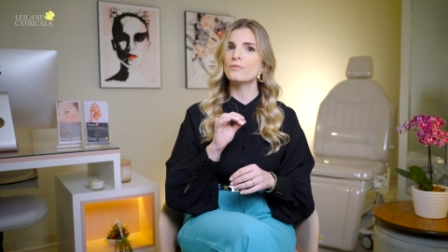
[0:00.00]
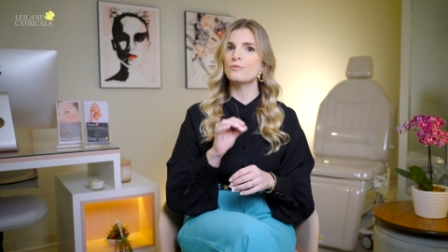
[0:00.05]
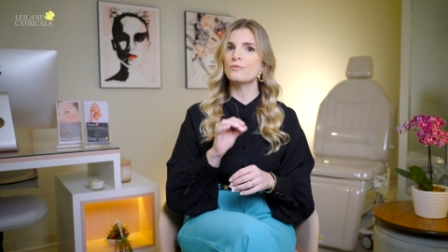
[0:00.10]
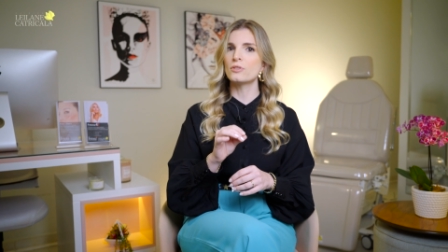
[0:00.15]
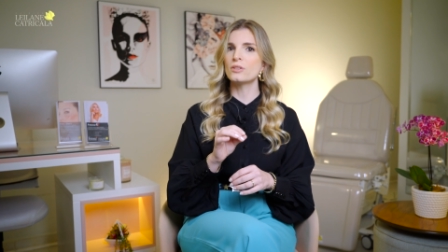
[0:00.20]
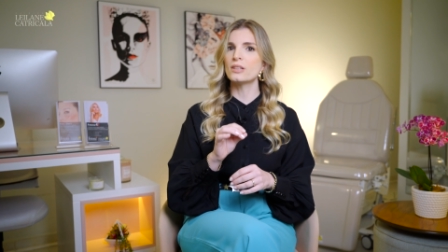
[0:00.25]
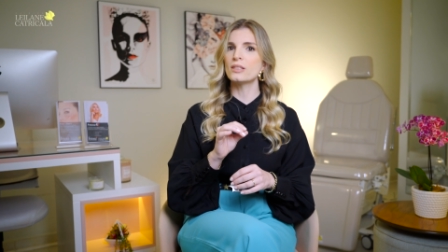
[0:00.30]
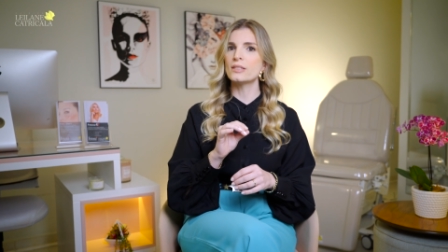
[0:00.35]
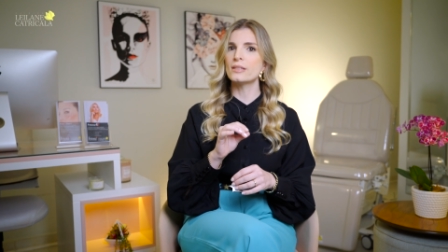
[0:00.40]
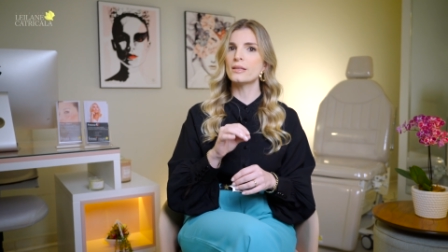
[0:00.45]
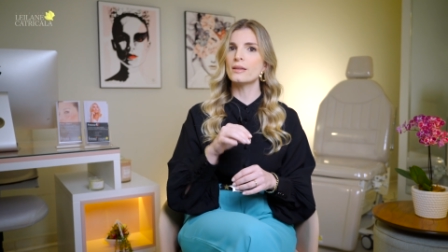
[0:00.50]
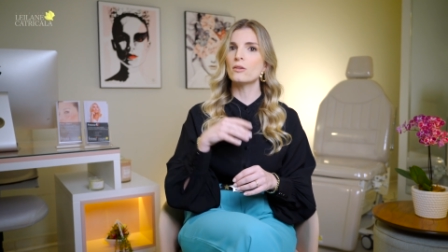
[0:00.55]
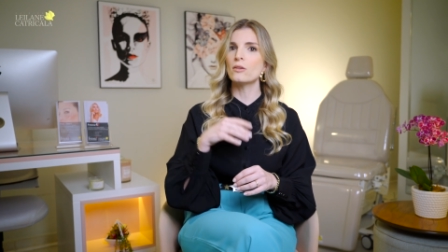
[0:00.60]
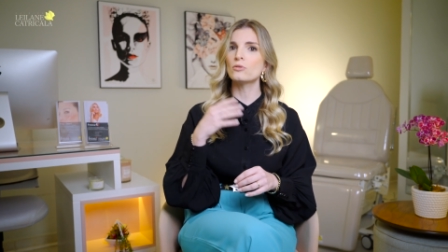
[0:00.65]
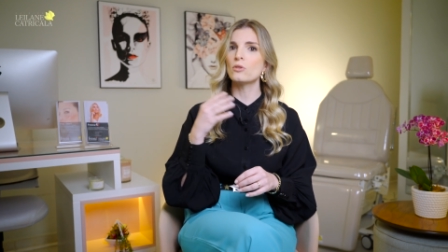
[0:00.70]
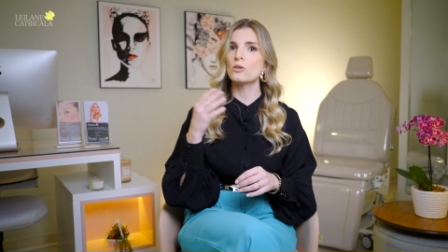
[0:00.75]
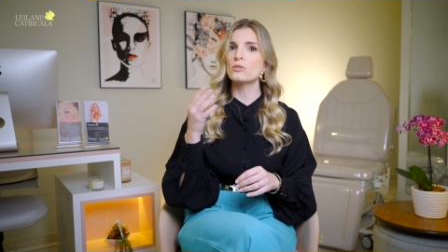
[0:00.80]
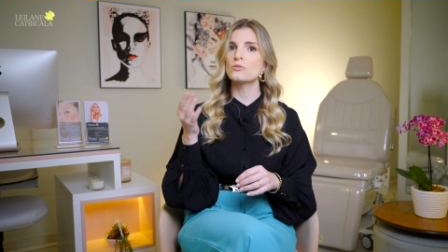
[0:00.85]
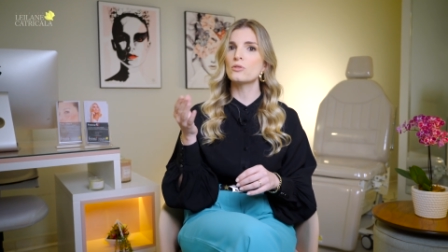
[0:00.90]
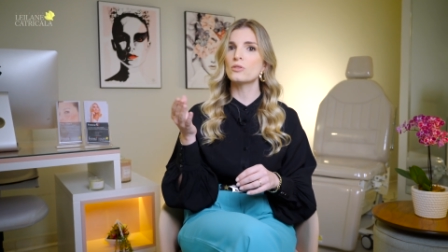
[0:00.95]
de fornecer
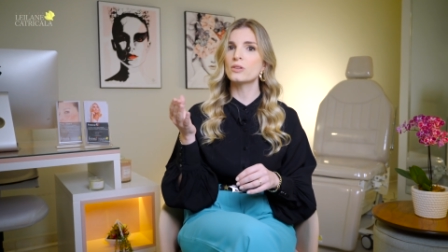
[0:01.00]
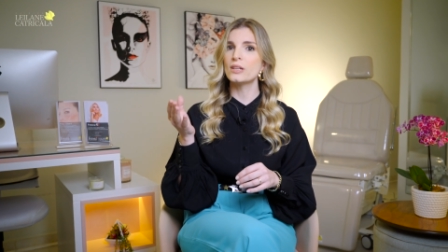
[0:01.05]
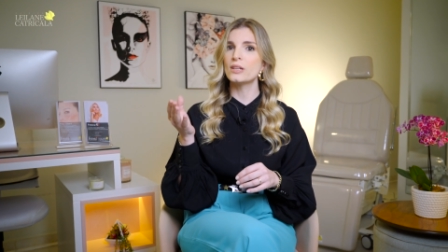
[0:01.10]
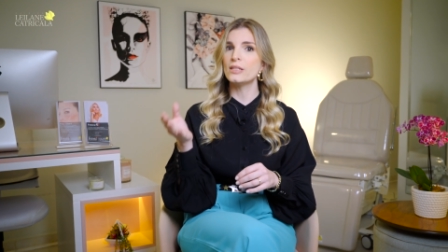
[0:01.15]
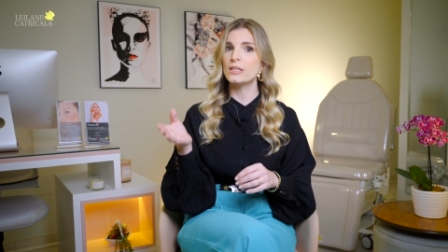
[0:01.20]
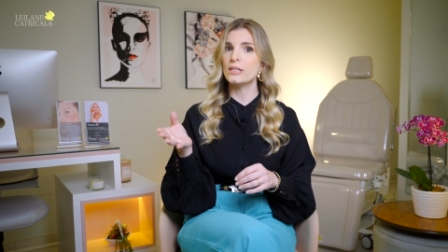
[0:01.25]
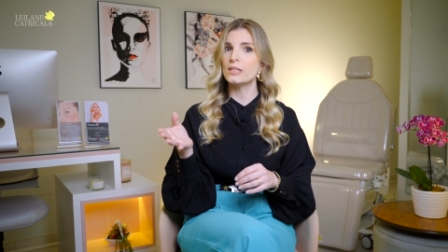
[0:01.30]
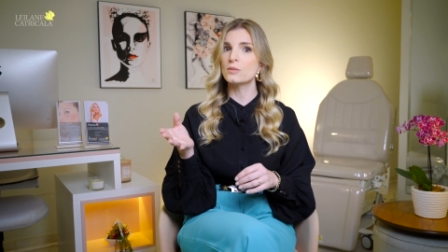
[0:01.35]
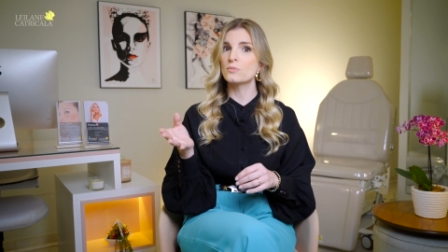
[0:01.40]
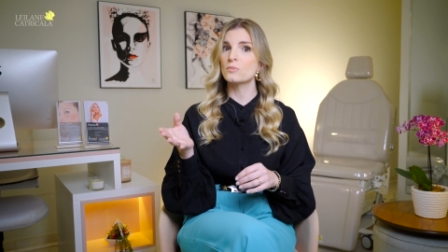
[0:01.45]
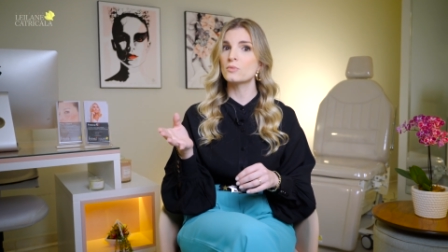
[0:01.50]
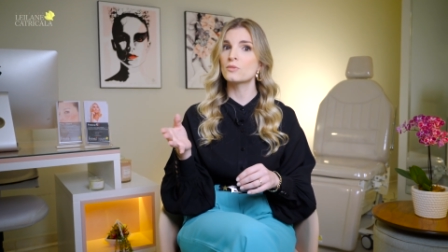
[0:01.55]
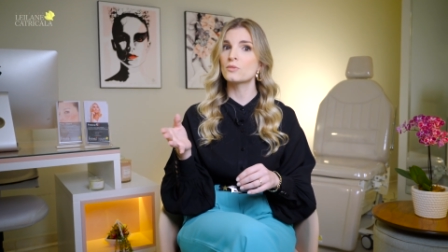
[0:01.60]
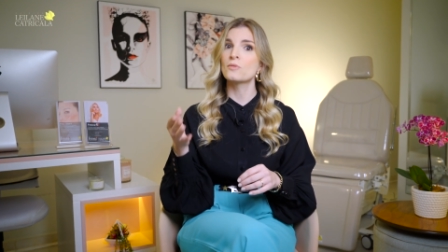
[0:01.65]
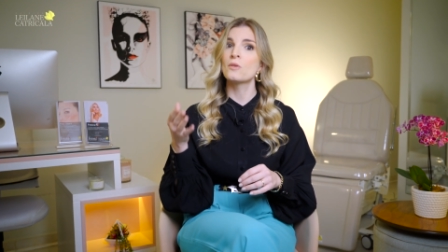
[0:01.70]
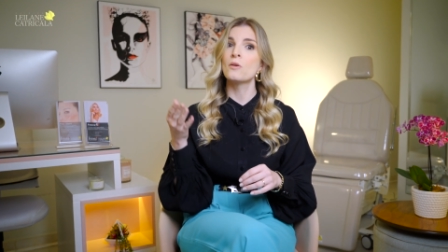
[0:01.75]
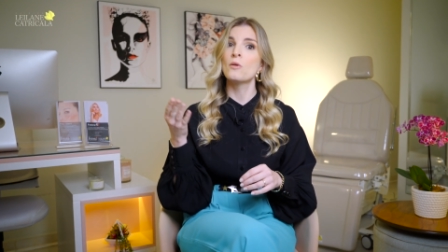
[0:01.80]
ao nosso organismo